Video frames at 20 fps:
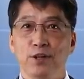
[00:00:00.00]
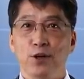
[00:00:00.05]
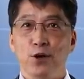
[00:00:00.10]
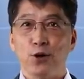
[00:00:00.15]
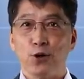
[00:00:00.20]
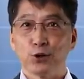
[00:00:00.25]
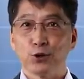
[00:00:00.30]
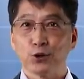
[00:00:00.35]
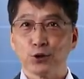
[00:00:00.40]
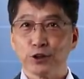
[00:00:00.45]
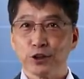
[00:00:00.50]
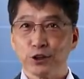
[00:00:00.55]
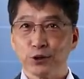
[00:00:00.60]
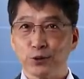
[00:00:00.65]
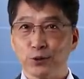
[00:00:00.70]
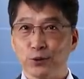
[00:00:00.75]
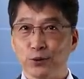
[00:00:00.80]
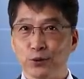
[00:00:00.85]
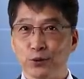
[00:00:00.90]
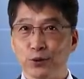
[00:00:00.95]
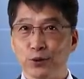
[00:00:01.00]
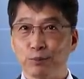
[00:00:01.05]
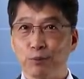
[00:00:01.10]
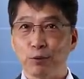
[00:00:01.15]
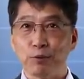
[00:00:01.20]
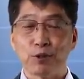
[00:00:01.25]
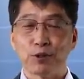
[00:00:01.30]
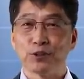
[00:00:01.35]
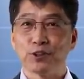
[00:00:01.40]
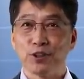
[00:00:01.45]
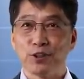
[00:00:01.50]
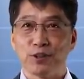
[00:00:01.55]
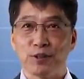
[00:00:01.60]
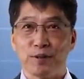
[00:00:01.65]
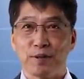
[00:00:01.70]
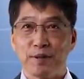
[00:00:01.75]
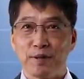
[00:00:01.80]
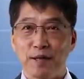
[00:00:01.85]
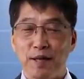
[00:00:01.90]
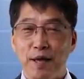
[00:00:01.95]
어족 지도를
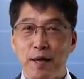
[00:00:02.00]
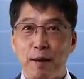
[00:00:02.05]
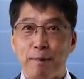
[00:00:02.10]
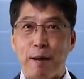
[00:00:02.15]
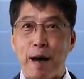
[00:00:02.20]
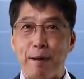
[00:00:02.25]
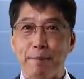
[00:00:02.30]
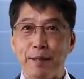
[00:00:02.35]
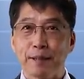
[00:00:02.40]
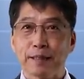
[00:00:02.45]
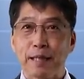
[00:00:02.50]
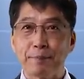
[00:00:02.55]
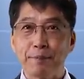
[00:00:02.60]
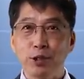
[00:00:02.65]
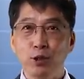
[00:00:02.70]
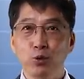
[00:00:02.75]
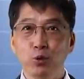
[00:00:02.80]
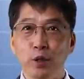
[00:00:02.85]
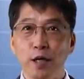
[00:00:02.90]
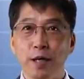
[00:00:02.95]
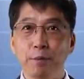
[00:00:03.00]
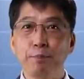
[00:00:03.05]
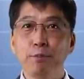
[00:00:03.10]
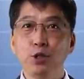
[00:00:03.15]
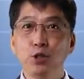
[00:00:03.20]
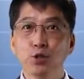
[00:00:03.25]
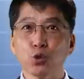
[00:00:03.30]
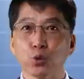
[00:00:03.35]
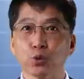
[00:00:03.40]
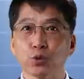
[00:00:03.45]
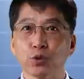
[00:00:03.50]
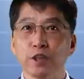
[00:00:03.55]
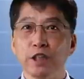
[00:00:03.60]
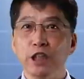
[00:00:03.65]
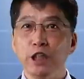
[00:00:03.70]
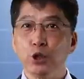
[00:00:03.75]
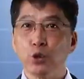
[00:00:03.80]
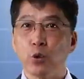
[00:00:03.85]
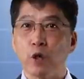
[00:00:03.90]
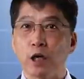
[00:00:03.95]
보면서 바벨탑 이후에 민족들이
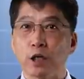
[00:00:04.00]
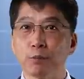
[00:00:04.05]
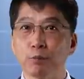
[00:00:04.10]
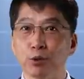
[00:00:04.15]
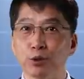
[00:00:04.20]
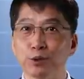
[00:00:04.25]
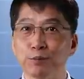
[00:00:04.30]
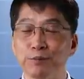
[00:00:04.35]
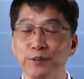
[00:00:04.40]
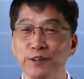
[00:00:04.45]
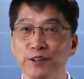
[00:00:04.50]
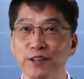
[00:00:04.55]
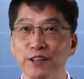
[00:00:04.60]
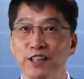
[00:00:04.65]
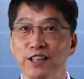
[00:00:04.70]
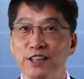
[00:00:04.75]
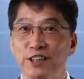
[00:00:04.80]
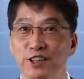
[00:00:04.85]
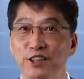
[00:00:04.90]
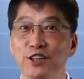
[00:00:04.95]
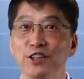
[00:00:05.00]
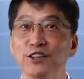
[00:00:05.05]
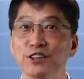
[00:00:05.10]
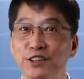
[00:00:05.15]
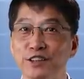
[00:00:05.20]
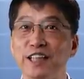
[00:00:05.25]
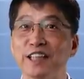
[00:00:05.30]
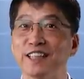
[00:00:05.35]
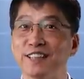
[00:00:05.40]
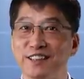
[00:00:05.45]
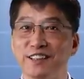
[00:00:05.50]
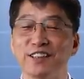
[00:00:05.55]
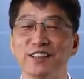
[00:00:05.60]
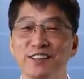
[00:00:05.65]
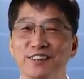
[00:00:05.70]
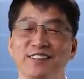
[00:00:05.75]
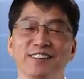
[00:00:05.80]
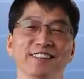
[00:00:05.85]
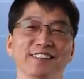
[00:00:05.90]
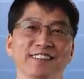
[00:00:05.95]
이동하는 모습이 그려지지 않으세요?